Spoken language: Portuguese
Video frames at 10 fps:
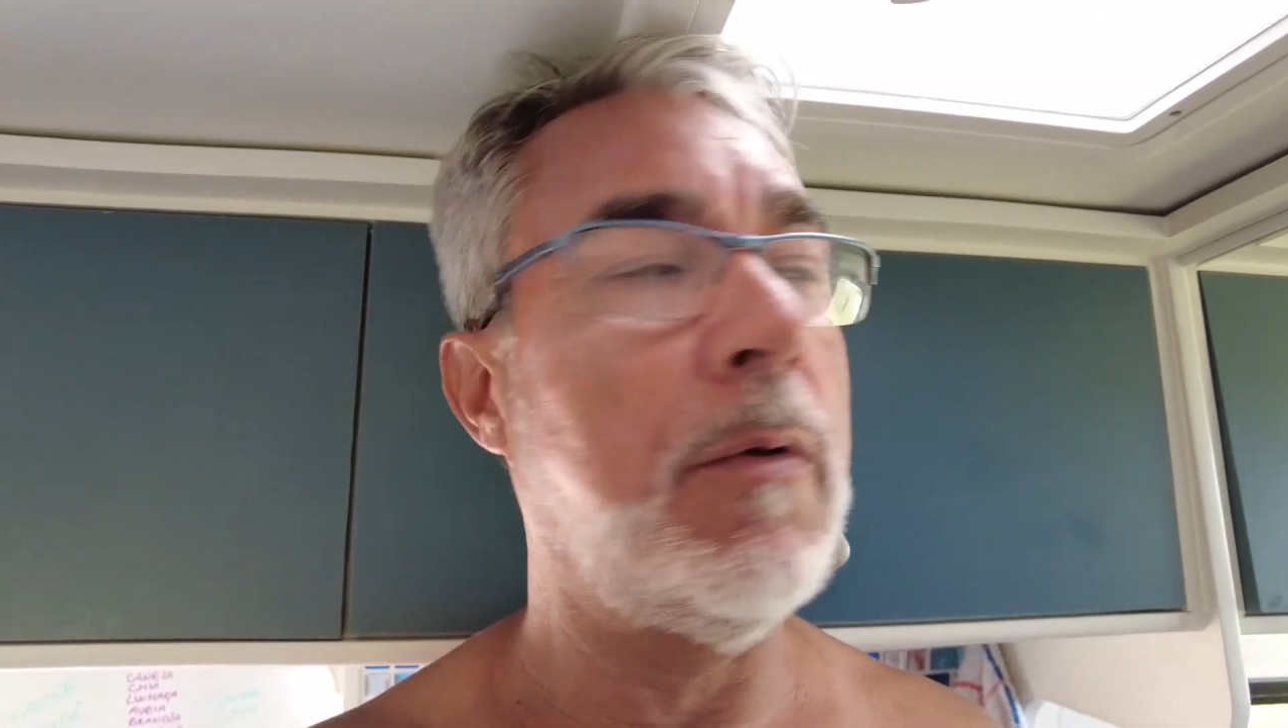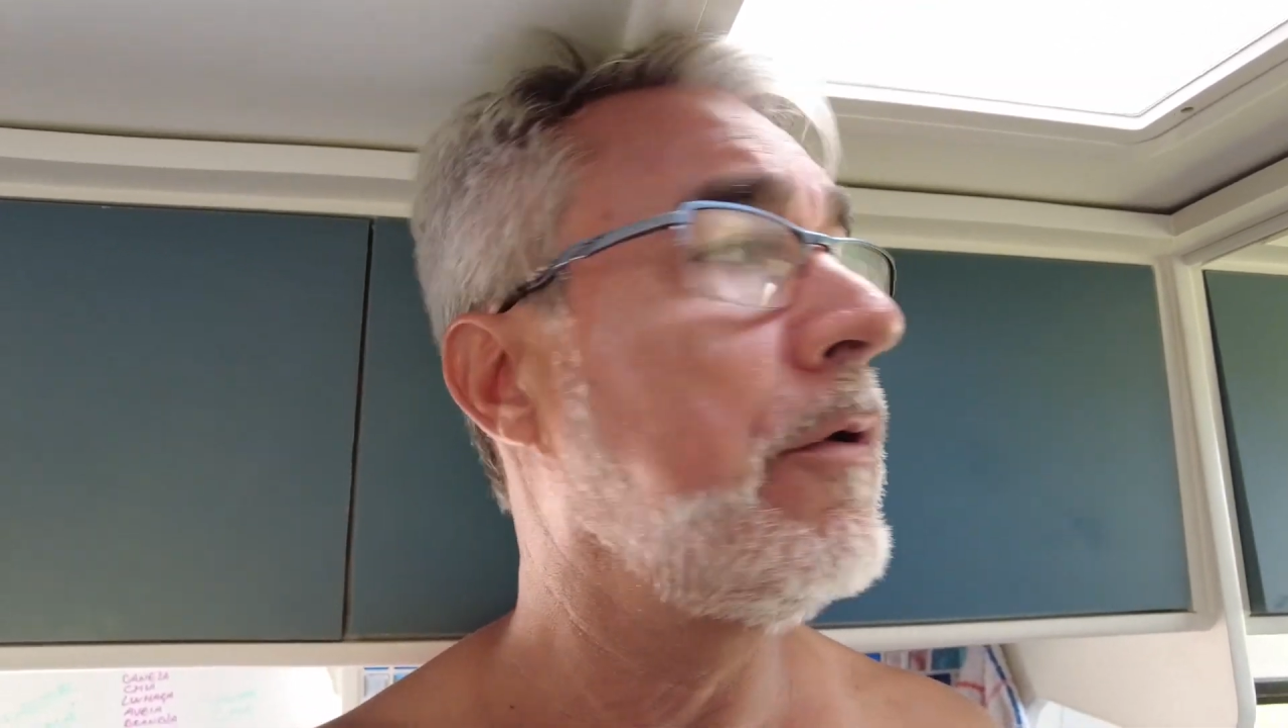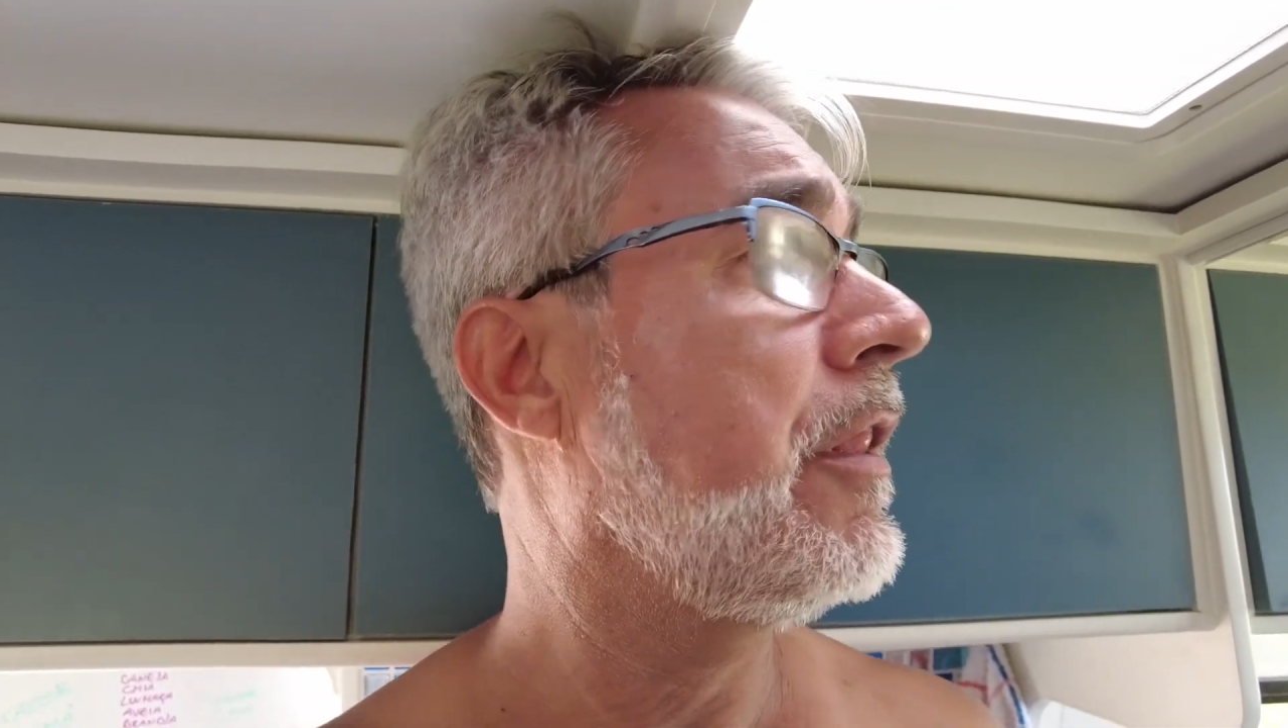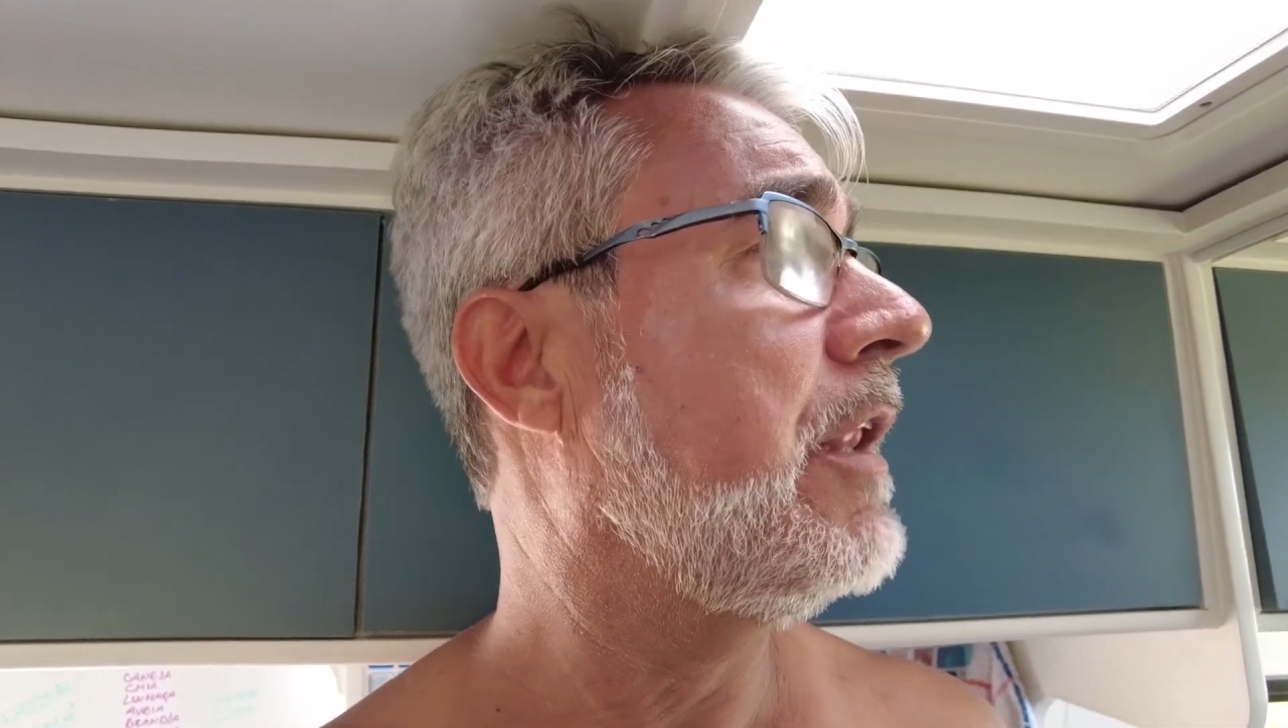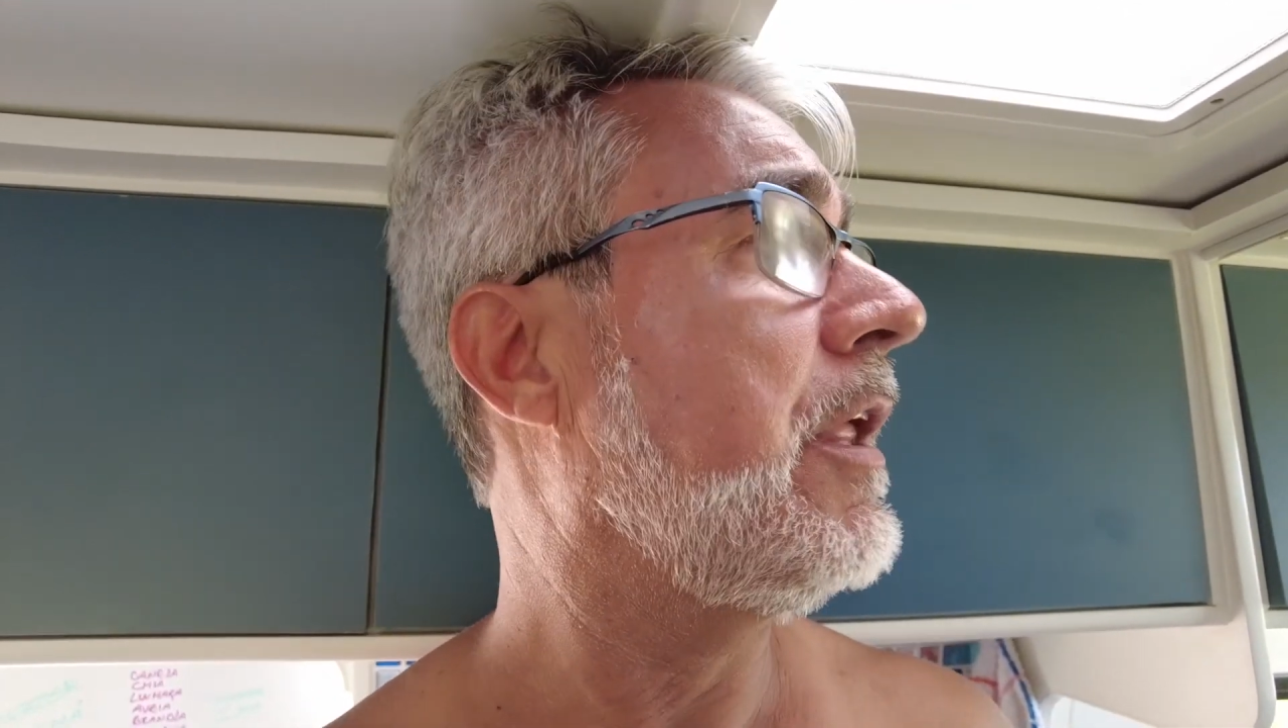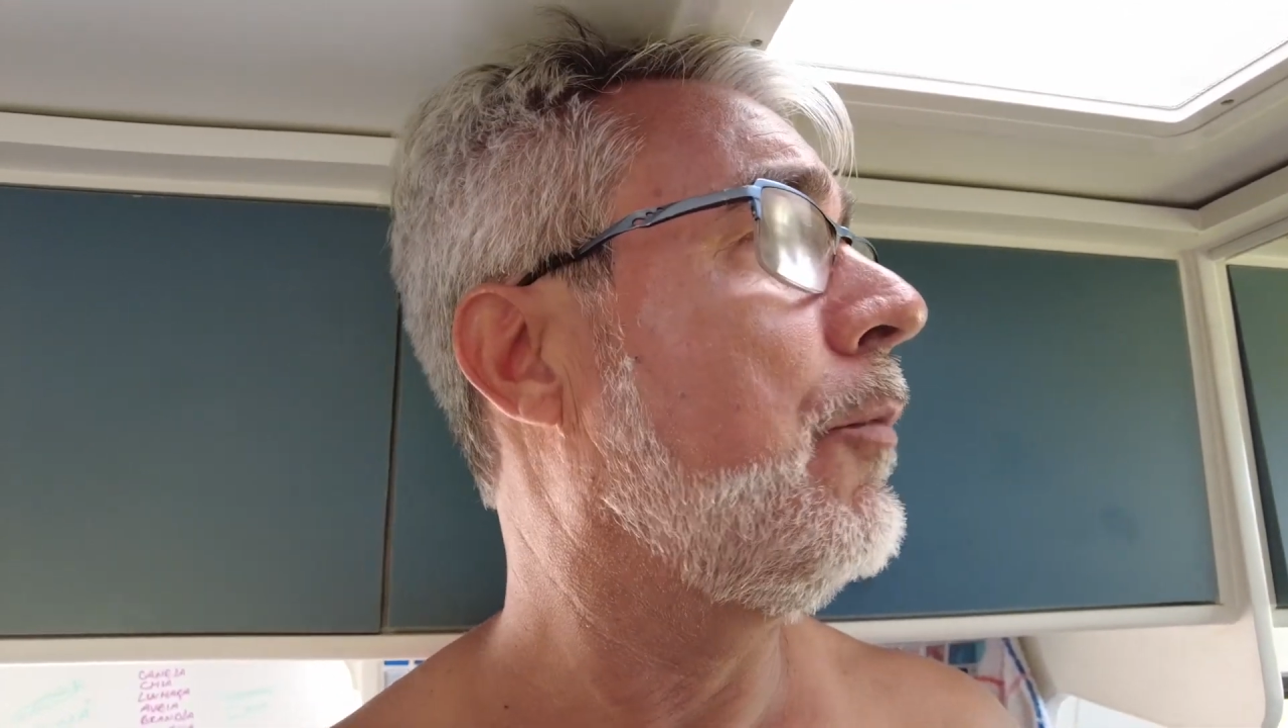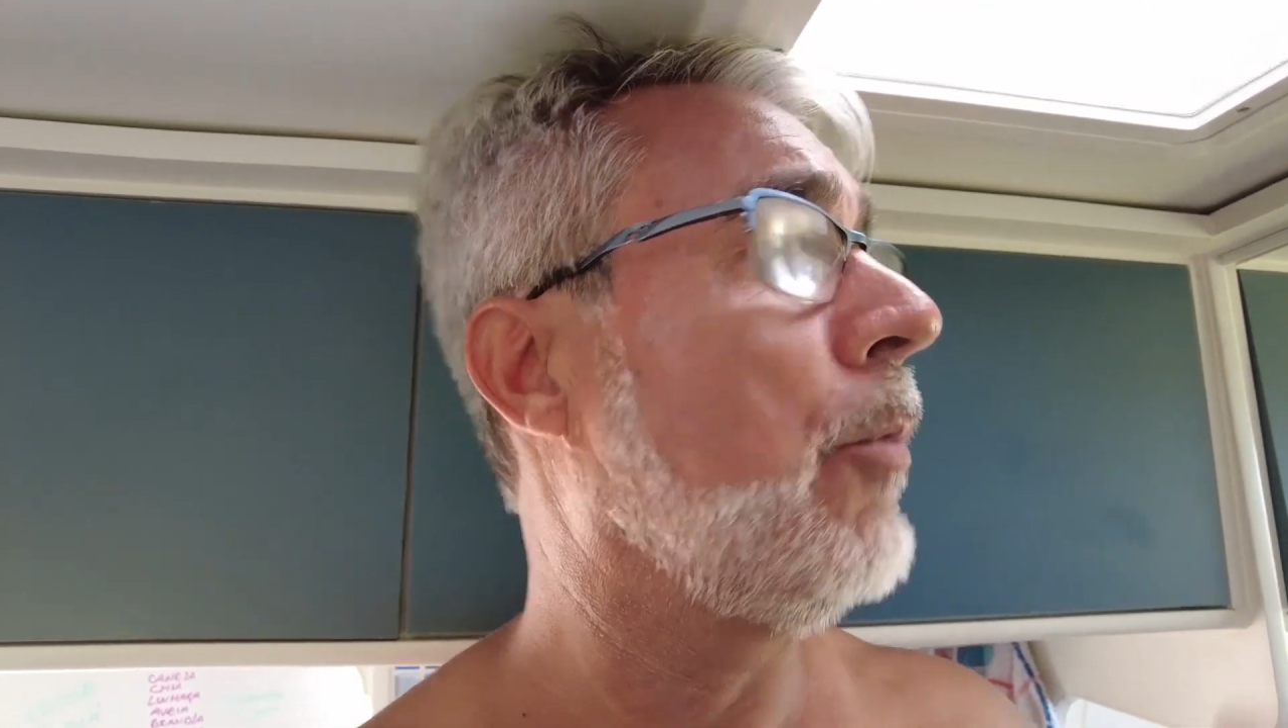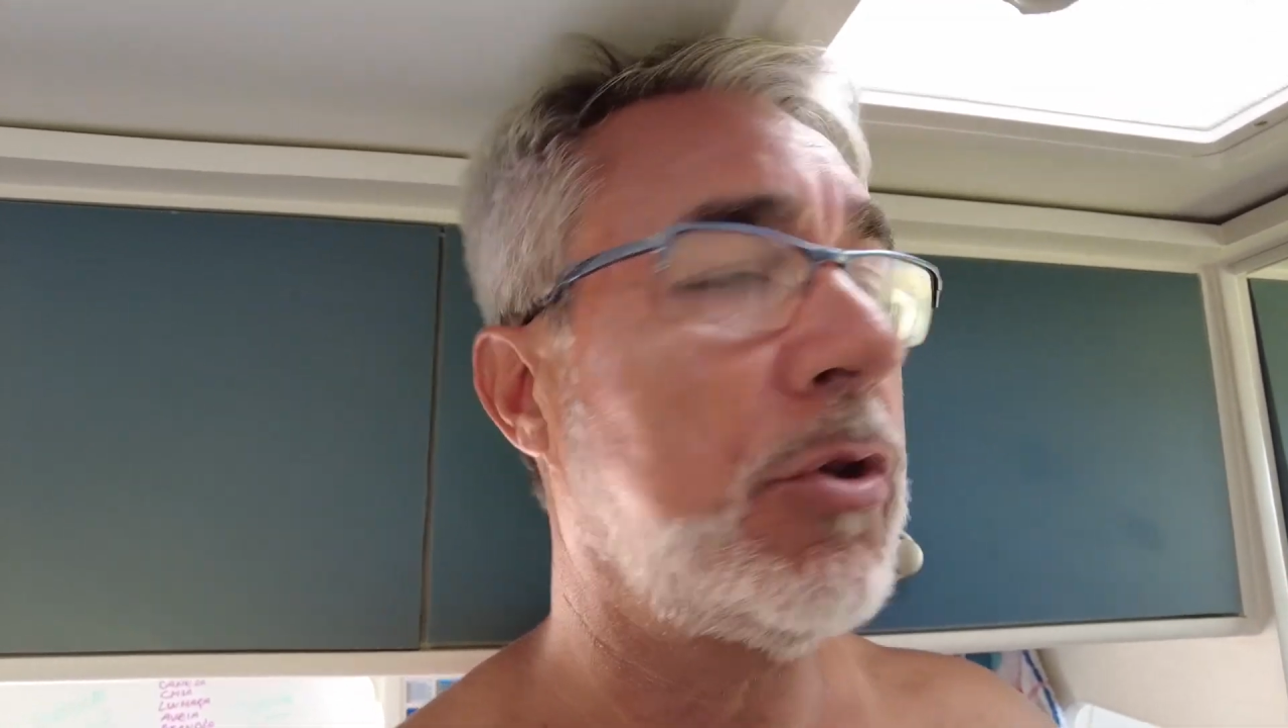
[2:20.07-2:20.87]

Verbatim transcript: quando você tem um